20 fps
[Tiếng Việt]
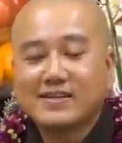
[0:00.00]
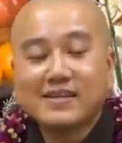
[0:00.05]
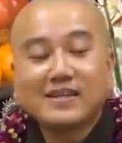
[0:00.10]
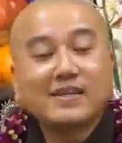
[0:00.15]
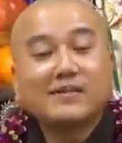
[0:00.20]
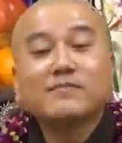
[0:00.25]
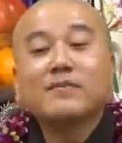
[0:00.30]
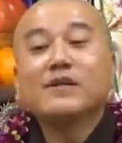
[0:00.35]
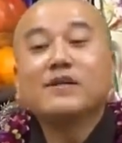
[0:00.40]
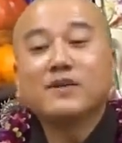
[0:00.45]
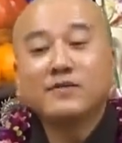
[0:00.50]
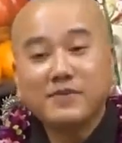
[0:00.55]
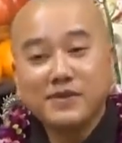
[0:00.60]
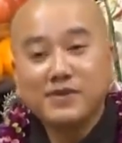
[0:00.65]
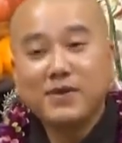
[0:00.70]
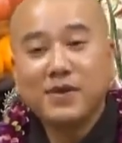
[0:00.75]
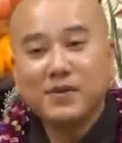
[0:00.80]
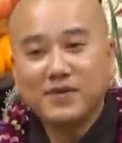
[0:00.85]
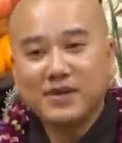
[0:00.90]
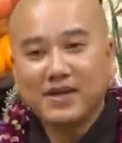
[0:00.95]
Cho nên mình nói
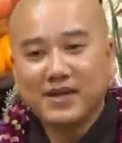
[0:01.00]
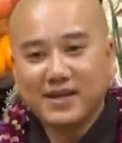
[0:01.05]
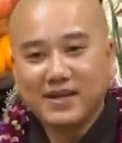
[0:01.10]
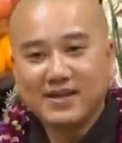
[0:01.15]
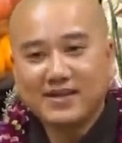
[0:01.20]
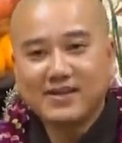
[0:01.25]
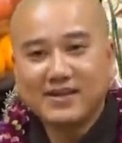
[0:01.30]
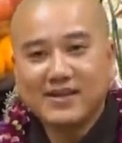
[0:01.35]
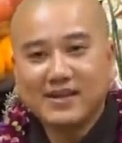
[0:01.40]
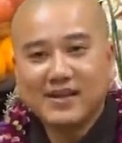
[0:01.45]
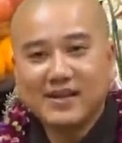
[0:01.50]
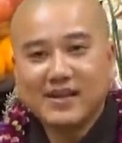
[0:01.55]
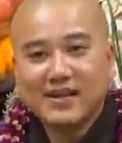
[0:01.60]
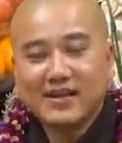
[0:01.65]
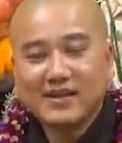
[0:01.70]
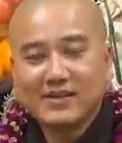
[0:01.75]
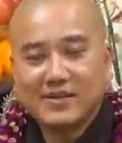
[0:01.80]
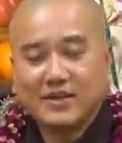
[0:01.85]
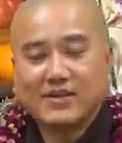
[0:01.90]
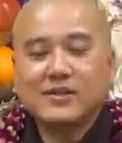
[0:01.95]
ví dụ vậy đó.
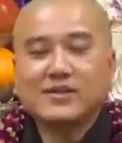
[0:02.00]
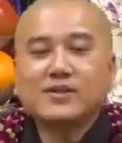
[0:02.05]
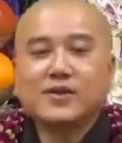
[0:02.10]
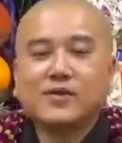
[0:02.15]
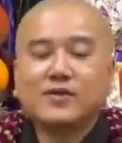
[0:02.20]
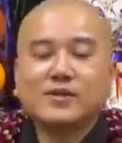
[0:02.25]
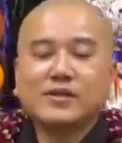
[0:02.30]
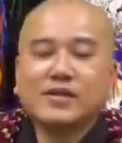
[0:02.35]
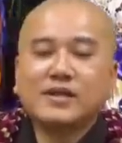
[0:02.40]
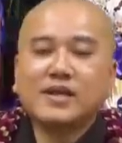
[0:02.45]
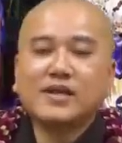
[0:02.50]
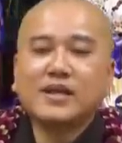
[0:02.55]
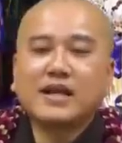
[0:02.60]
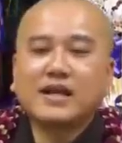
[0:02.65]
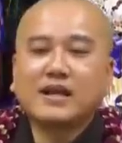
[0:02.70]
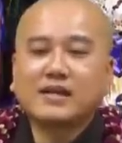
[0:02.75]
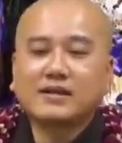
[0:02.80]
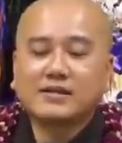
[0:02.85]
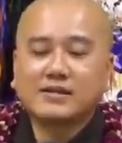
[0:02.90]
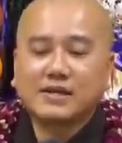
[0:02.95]
Rồi ví dụ như đó
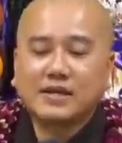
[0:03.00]
là